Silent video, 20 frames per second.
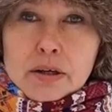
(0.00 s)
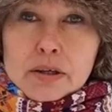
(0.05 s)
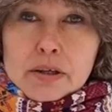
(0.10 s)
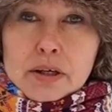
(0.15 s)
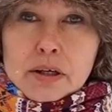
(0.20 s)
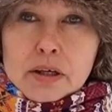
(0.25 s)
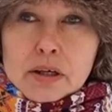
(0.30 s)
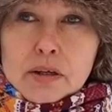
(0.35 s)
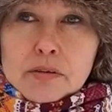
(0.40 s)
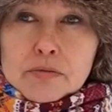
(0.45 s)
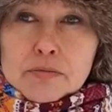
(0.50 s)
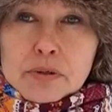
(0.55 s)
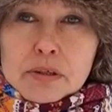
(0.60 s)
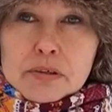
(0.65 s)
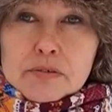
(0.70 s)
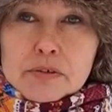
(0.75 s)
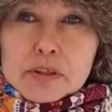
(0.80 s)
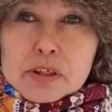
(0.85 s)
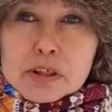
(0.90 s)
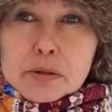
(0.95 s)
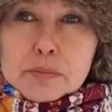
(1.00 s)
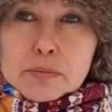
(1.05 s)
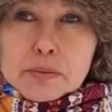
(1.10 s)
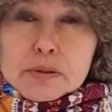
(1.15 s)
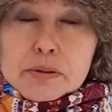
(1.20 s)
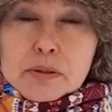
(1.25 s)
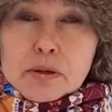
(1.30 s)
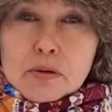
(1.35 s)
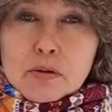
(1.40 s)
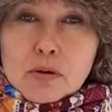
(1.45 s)
Я впервые
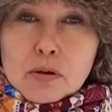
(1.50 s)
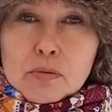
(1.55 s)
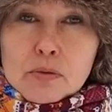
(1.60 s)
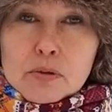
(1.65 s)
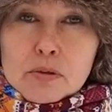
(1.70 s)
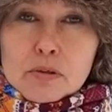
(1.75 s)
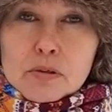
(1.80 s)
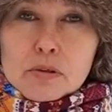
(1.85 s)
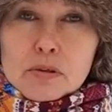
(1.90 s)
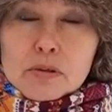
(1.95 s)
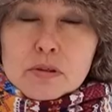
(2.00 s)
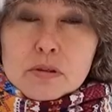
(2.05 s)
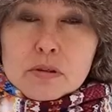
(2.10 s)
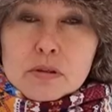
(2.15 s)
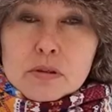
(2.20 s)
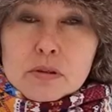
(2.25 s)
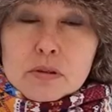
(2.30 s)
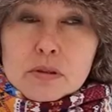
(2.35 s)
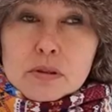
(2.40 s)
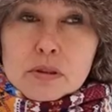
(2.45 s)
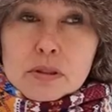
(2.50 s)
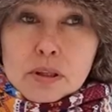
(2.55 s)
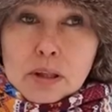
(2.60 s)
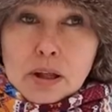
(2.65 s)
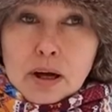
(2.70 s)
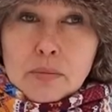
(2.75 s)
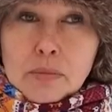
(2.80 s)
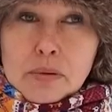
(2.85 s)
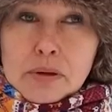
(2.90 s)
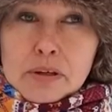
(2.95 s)
познакомилась э, с
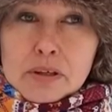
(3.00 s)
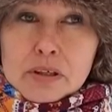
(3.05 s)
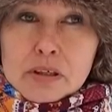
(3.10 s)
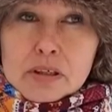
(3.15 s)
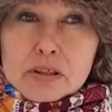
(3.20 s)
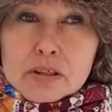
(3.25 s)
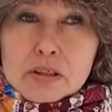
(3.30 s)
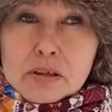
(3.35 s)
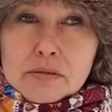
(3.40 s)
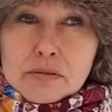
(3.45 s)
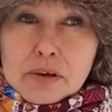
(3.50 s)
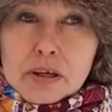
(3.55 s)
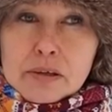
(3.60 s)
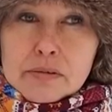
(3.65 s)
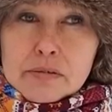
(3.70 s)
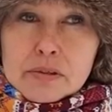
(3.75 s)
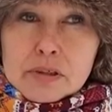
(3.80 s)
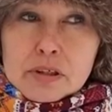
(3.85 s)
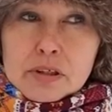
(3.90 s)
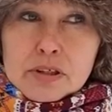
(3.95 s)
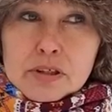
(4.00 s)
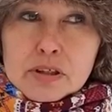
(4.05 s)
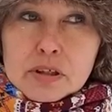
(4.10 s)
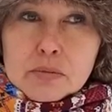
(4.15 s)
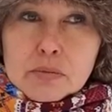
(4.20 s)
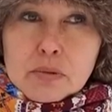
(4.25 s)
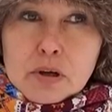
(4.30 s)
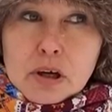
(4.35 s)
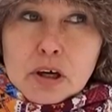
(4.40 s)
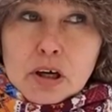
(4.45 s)
ламой, я разговаривала с
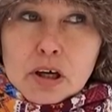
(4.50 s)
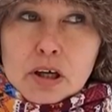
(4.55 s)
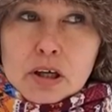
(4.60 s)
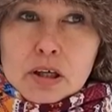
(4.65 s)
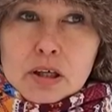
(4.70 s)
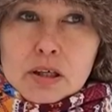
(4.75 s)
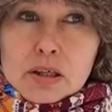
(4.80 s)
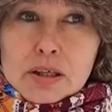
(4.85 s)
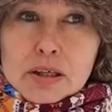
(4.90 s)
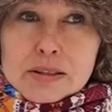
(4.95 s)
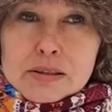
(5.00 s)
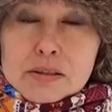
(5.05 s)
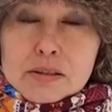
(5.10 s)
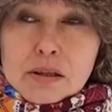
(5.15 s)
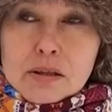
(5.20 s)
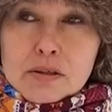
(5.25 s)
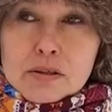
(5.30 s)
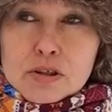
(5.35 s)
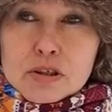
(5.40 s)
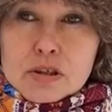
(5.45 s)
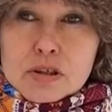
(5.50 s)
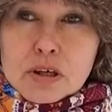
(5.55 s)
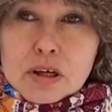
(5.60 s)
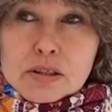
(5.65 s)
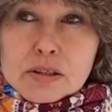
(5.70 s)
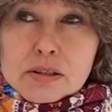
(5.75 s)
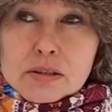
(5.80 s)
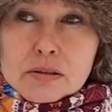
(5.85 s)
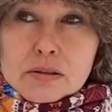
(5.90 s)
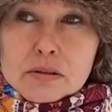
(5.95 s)
ним. Я стала
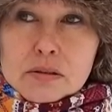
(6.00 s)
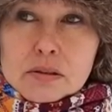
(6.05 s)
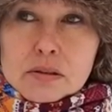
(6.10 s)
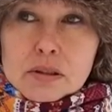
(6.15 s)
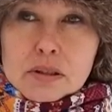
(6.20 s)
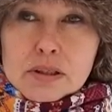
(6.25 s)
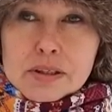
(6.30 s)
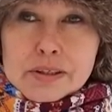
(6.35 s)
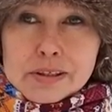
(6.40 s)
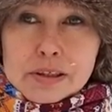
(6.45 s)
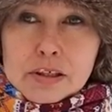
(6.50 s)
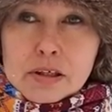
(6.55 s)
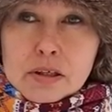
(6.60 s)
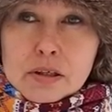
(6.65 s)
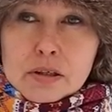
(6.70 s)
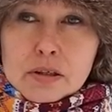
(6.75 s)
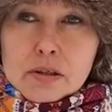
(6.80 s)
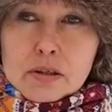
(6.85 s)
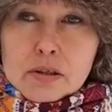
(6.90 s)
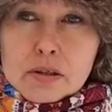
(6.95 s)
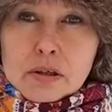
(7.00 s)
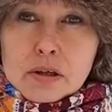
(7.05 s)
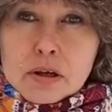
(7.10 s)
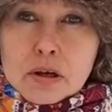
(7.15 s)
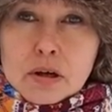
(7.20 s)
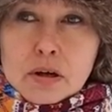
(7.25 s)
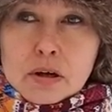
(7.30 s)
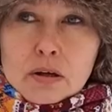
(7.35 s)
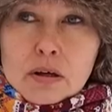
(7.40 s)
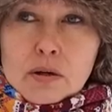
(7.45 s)
читать книги
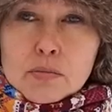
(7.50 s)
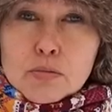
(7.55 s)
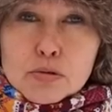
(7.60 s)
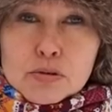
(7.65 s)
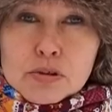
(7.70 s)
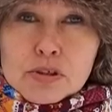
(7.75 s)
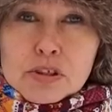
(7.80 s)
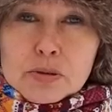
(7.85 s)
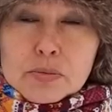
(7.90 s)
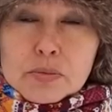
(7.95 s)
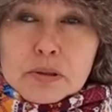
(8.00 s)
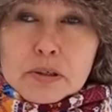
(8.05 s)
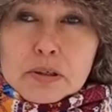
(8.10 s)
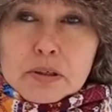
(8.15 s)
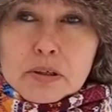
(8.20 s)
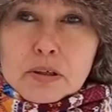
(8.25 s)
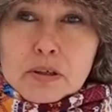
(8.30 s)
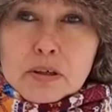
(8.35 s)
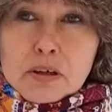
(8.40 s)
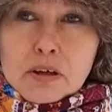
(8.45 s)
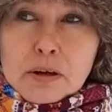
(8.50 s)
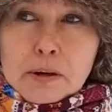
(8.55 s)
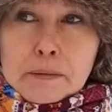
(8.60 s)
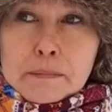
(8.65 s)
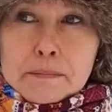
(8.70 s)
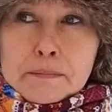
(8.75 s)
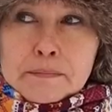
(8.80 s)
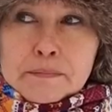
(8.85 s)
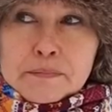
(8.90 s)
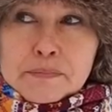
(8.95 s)
о буддизме.
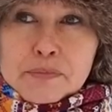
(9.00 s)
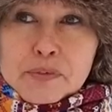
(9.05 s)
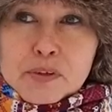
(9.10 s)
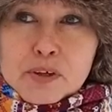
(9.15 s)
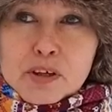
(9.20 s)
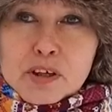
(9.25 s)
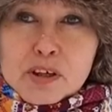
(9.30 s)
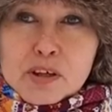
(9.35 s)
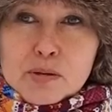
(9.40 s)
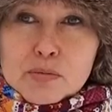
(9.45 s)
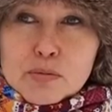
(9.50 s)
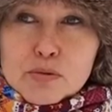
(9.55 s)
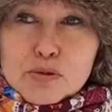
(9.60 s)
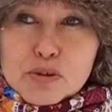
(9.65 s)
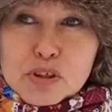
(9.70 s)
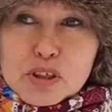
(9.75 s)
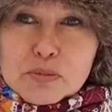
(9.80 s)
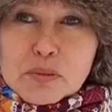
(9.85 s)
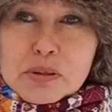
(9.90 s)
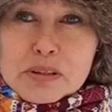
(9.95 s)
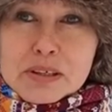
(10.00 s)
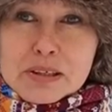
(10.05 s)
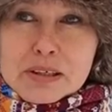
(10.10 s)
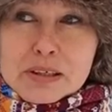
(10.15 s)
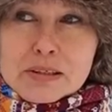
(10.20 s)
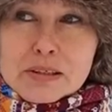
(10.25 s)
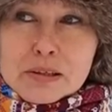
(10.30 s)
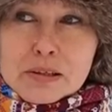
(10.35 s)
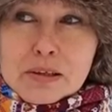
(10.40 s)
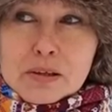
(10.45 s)
И буддизм
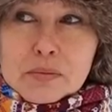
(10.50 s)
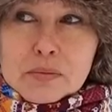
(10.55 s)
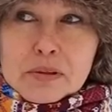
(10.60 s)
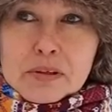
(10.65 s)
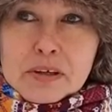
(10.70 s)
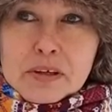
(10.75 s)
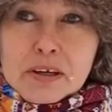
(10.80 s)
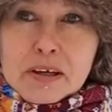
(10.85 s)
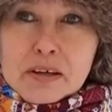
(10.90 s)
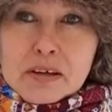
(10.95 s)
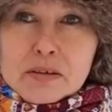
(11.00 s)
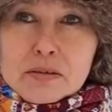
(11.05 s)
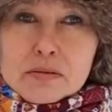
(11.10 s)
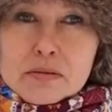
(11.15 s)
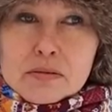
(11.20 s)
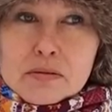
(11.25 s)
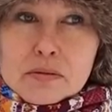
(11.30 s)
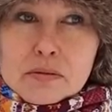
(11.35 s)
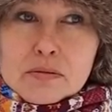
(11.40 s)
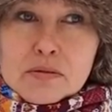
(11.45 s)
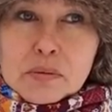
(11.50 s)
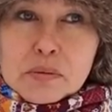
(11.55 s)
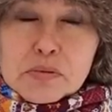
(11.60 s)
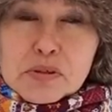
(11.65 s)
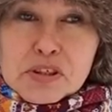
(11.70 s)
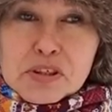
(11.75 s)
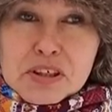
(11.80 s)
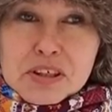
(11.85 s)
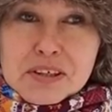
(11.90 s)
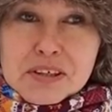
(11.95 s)
открылся для меня
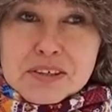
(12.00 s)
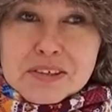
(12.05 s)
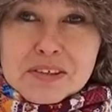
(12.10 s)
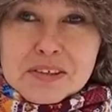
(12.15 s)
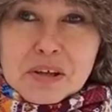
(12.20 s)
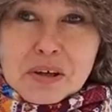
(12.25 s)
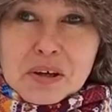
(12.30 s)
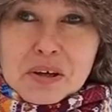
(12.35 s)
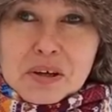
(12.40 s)
вообще